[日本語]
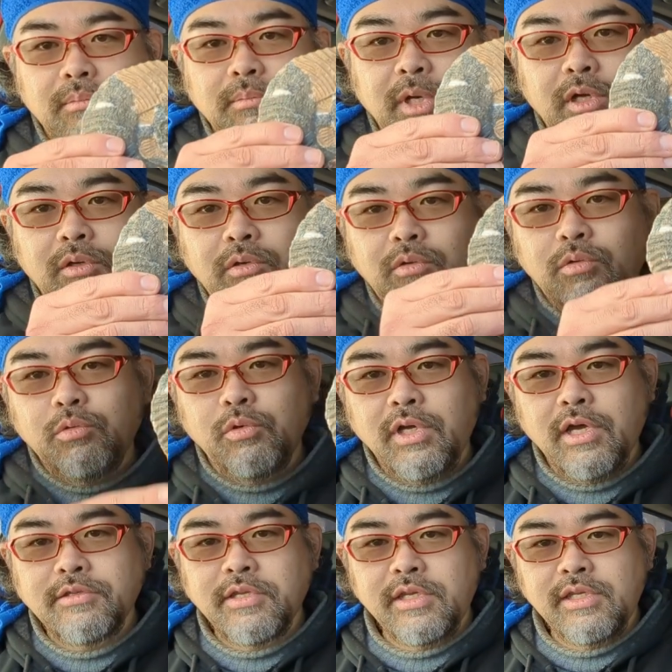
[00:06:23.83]
まあ、この
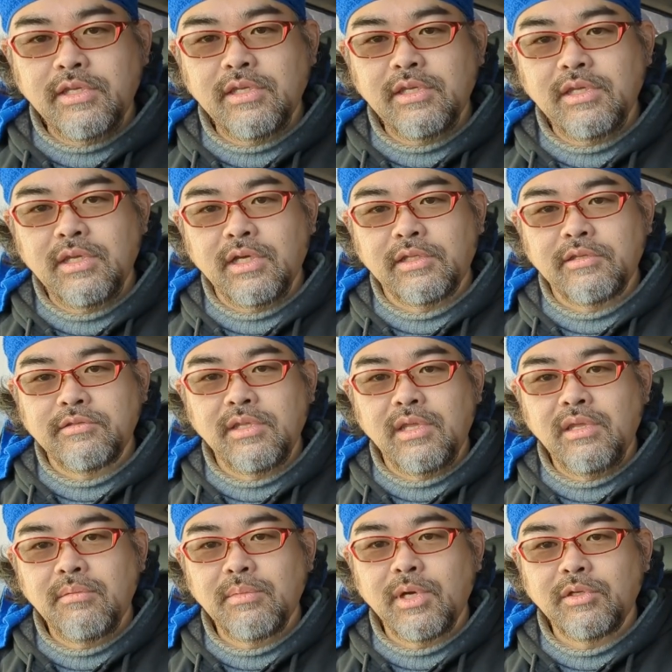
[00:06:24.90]
化石がですね、
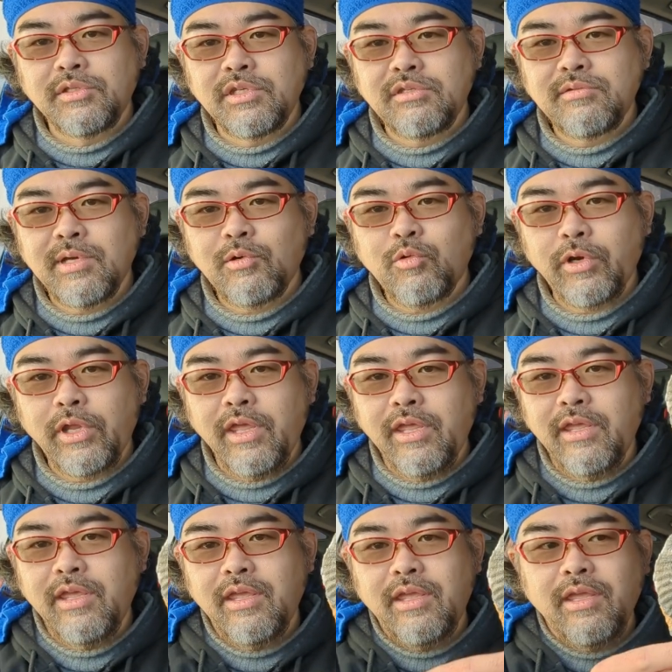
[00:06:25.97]
まあ、実はこれ、
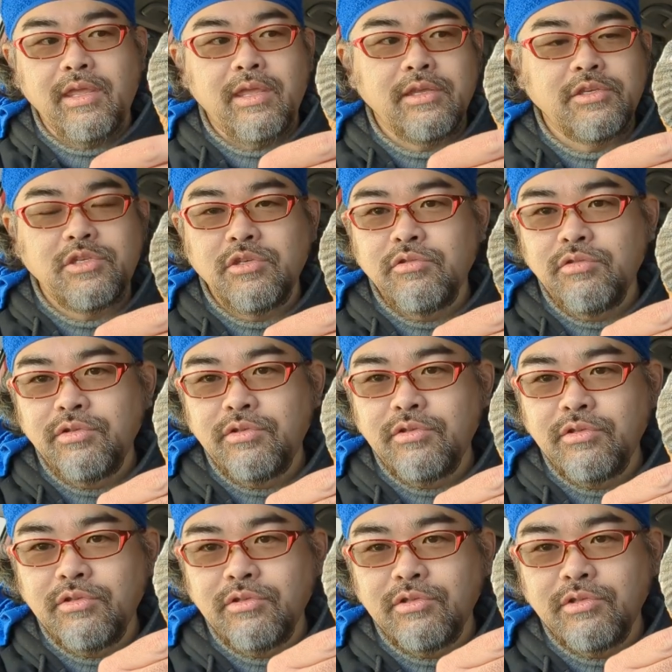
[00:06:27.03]
えー、修
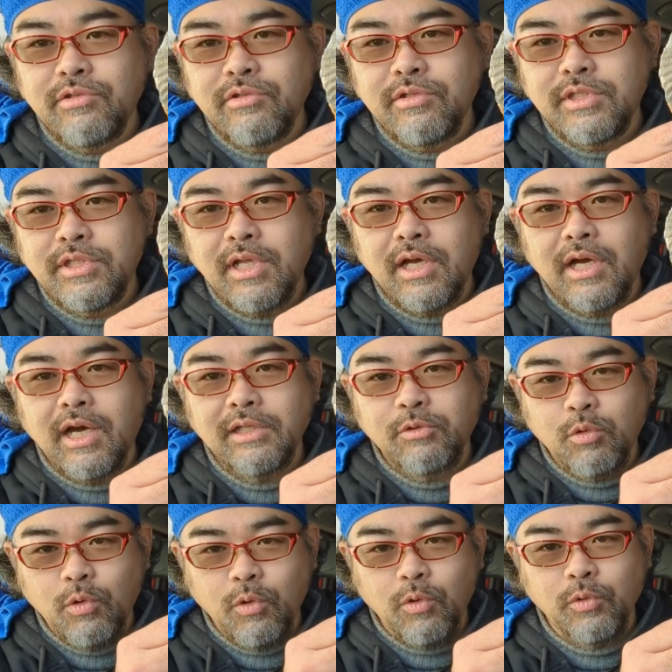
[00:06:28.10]
復した
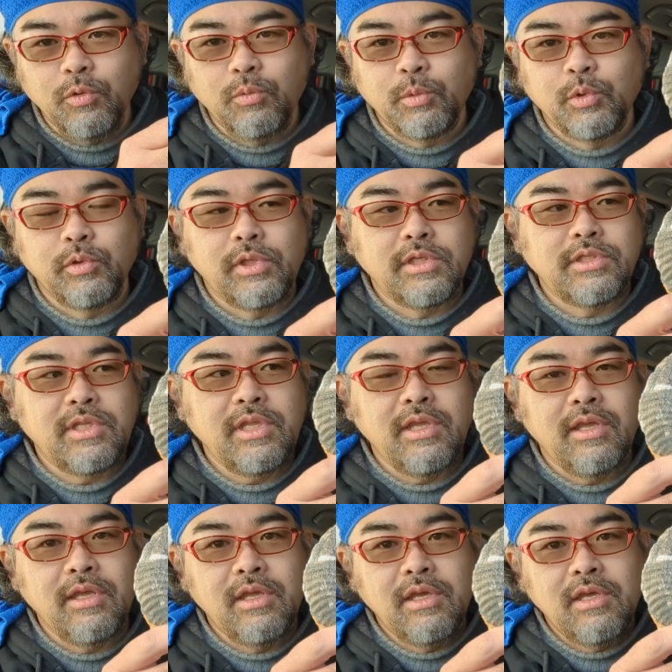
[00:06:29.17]
後のものでし
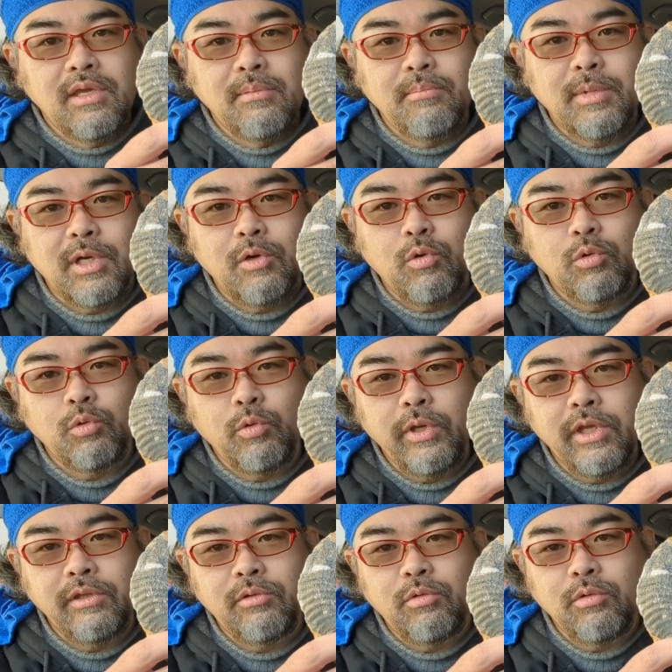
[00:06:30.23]
て、まあ、この
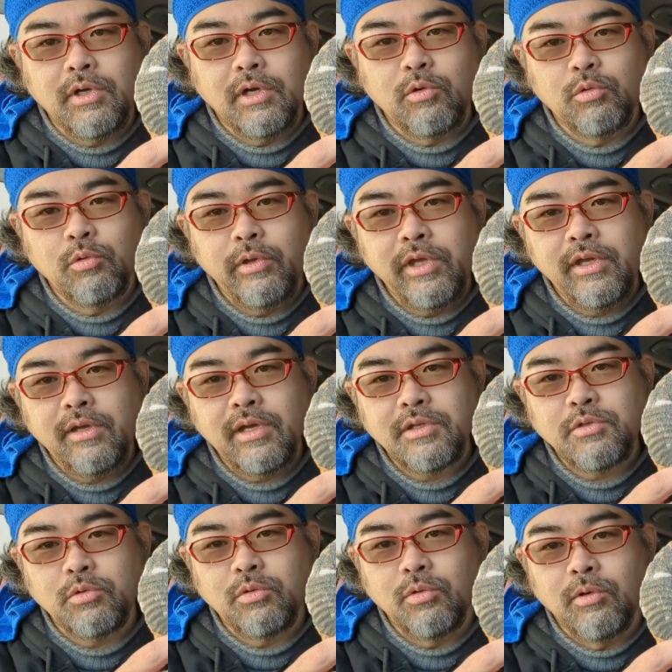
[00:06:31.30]
辺とかこの辺が
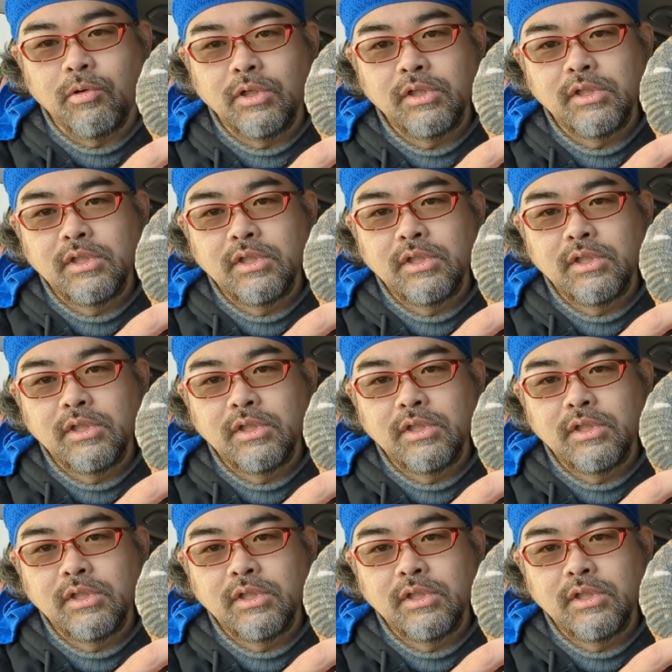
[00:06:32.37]
ちょっと